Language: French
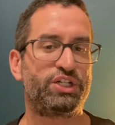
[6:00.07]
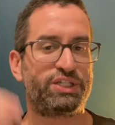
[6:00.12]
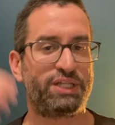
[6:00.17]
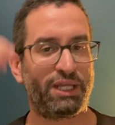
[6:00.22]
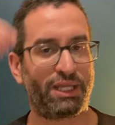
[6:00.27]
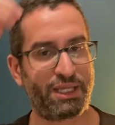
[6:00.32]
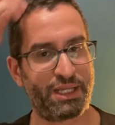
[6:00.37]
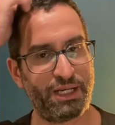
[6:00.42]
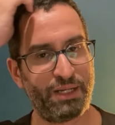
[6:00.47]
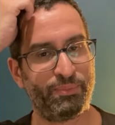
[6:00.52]

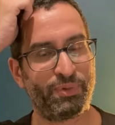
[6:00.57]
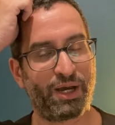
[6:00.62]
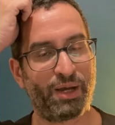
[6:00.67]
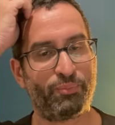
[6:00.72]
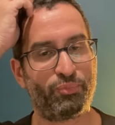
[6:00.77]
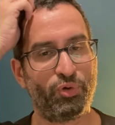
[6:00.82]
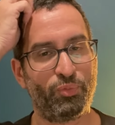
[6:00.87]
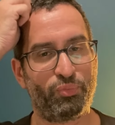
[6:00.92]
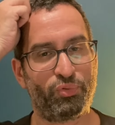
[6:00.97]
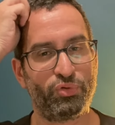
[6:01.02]
s'équilibre un
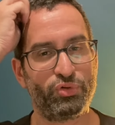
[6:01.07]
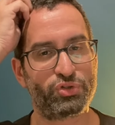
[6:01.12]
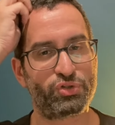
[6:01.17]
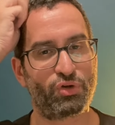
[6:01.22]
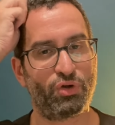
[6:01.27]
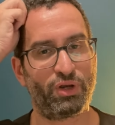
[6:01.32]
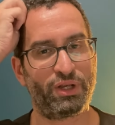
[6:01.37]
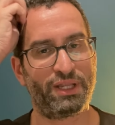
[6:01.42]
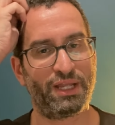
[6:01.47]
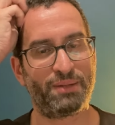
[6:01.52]
peu plus,
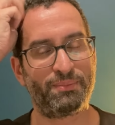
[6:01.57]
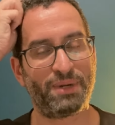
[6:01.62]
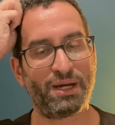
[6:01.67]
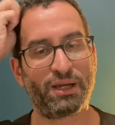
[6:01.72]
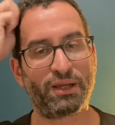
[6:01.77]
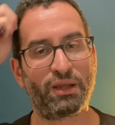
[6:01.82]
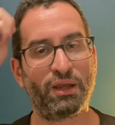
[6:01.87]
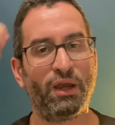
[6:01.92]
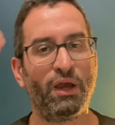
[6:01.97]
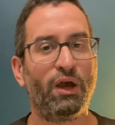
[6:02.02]
que le
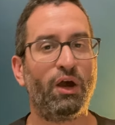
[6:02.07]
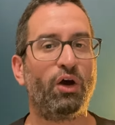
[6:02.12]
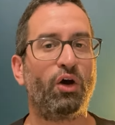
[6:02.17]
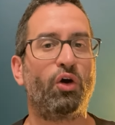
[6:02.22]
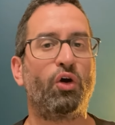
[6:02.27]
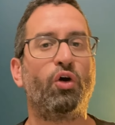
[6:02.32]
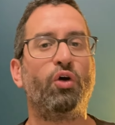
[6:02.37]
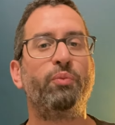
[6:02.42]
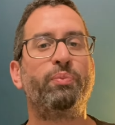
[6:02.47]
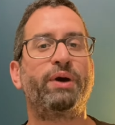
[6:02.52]
Danemark
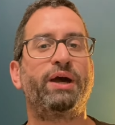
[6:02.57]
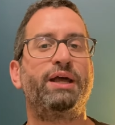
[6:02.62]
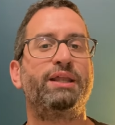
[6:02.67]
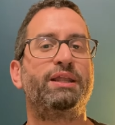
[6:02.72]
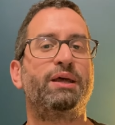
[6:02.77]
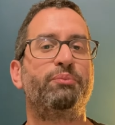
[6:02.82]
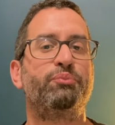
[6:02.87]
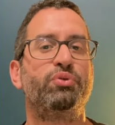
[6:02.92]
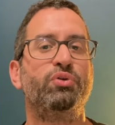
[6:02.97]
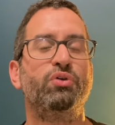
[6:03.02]
reprenne
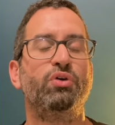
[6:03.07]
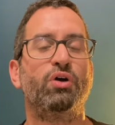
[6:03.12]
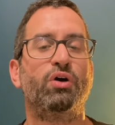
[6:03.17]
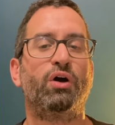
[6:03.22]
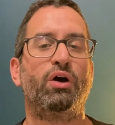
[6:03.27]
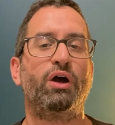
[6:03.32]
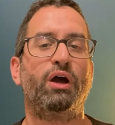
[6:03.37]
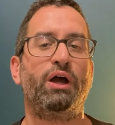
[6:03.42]
un peu